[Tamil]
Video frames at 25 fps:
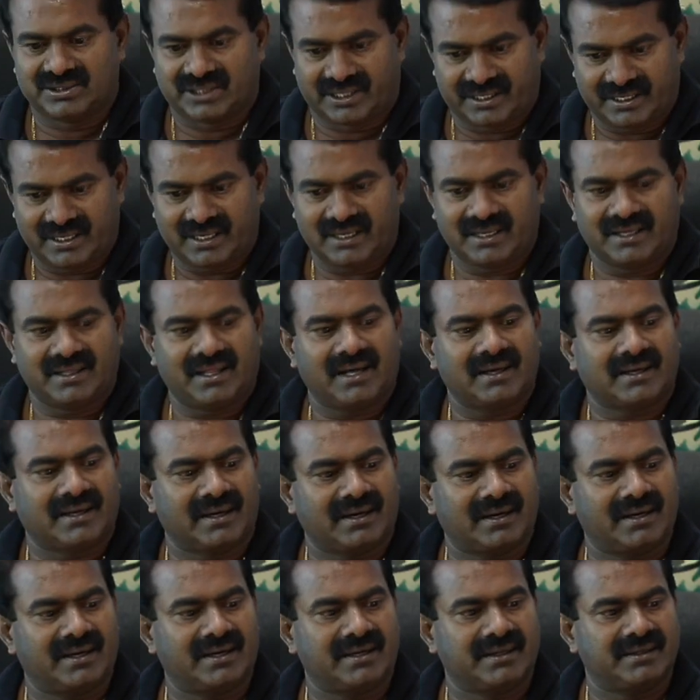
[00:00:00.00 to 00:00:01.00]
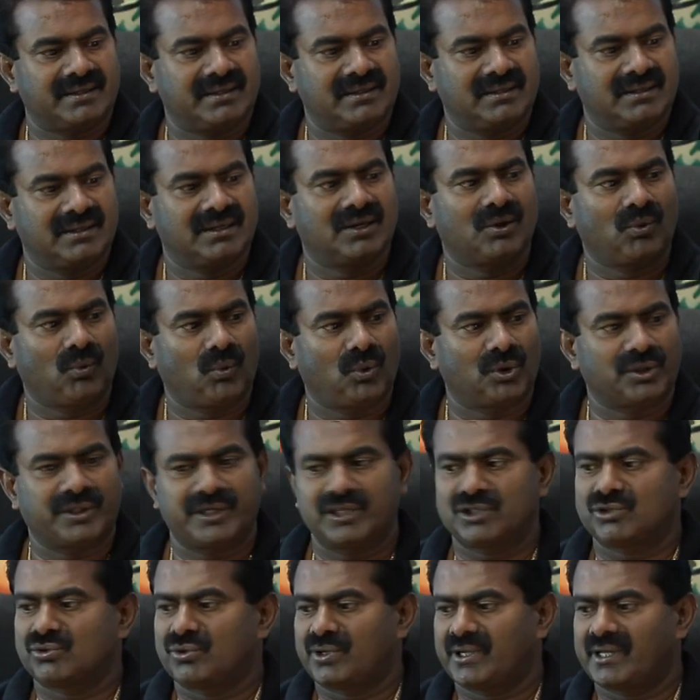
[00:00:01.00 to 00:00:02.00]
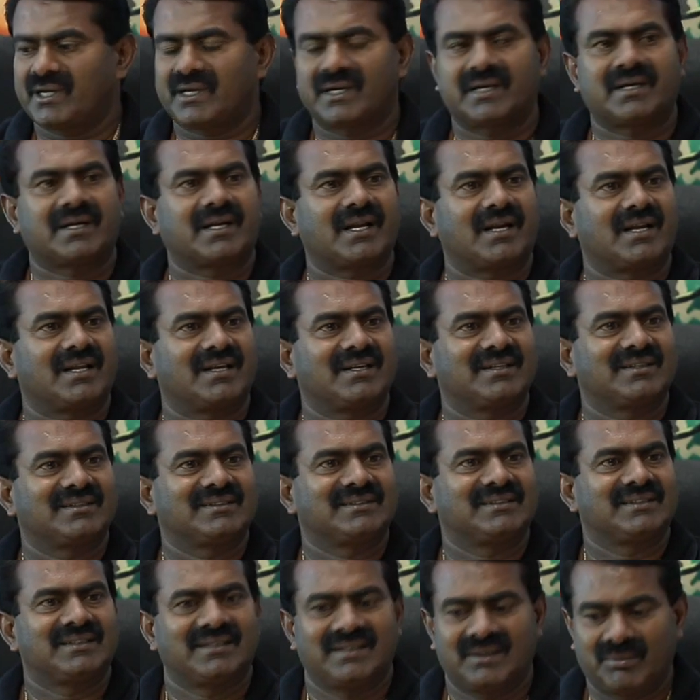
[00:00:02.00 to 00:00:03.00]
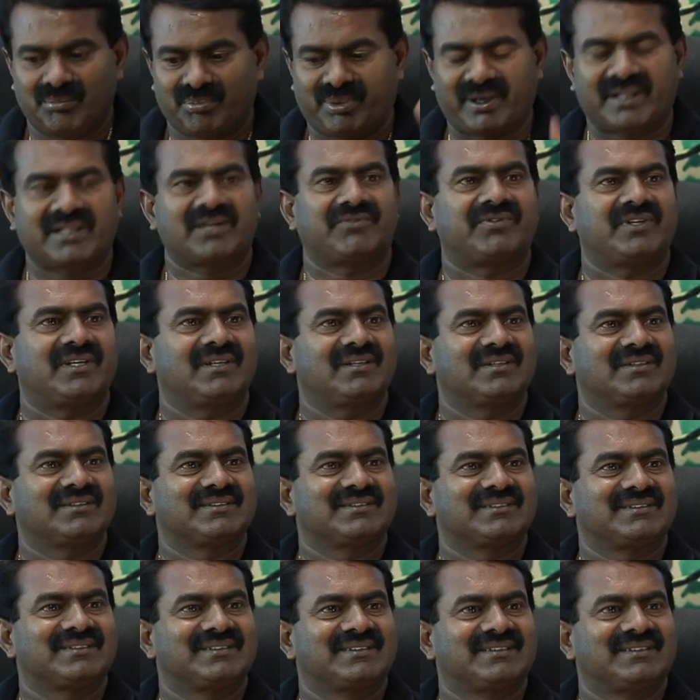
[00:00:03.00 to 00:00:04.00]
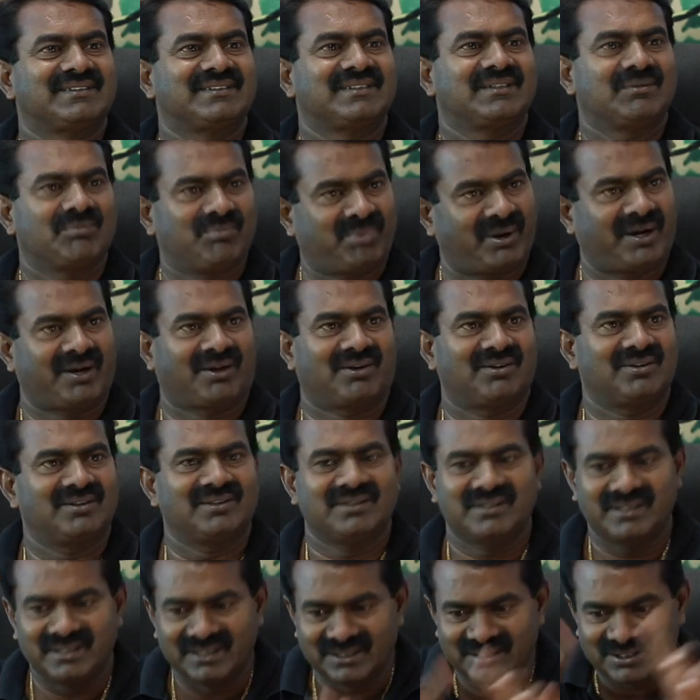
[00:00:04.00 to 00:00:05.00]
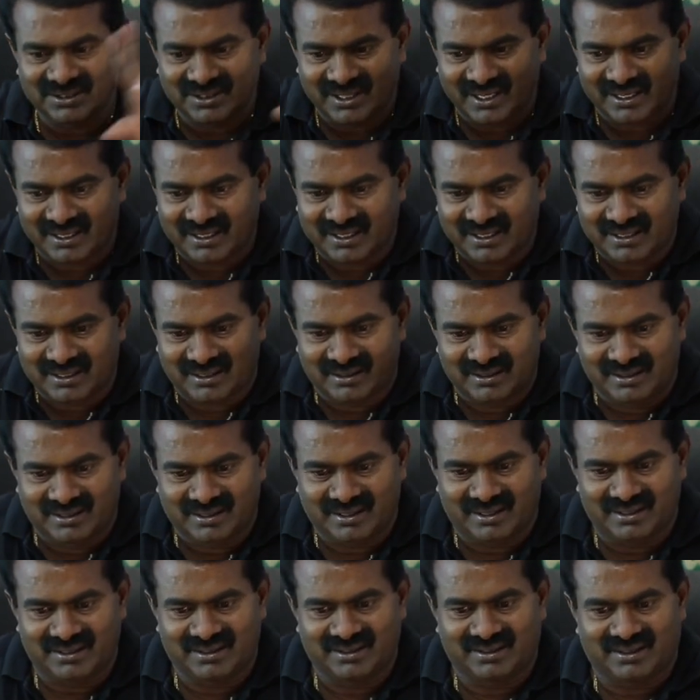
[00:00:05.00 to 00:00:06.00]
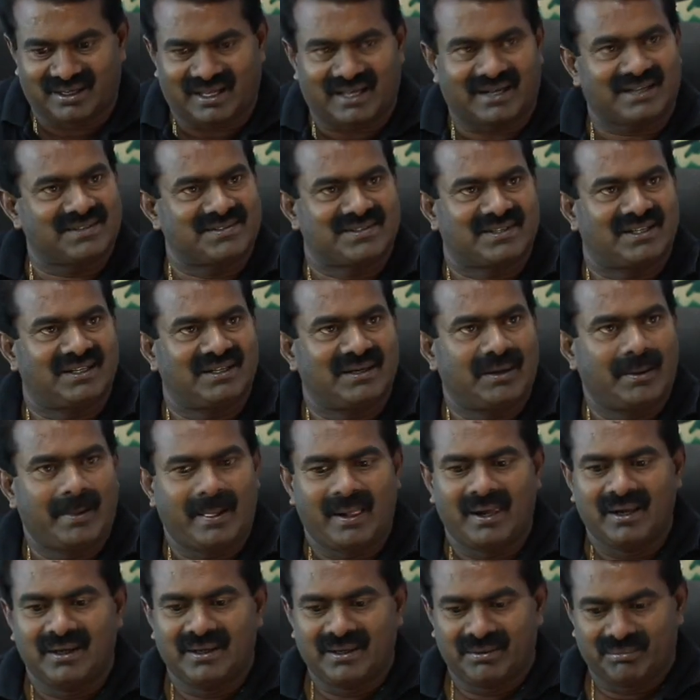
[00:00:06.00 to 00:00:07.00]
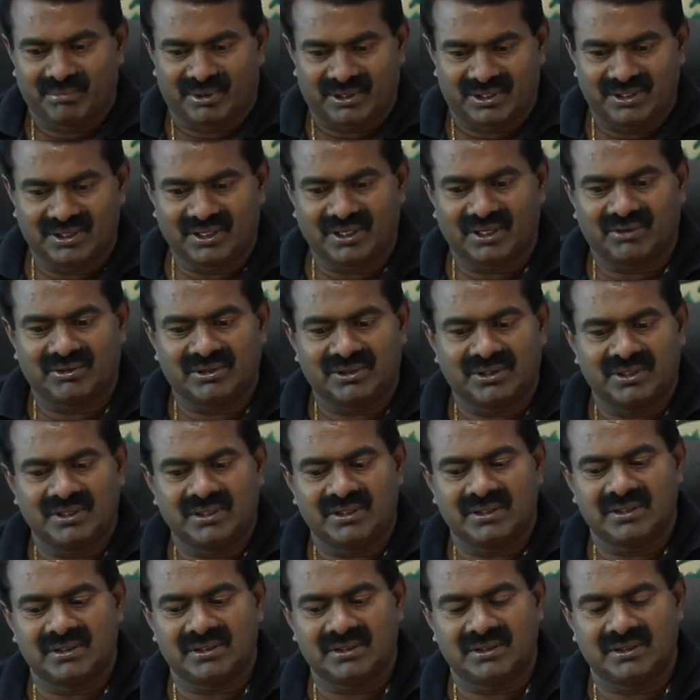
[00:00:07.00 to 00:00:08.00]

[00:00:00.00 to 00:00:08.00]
ஜெயலலிதா கருணாநிதி உதயசூரியன் ரெட்டலை பதவி பணம் இதுதான் இங்கே இங்கே இருக்கிற அரசியல் இப்போ இதில் வந்து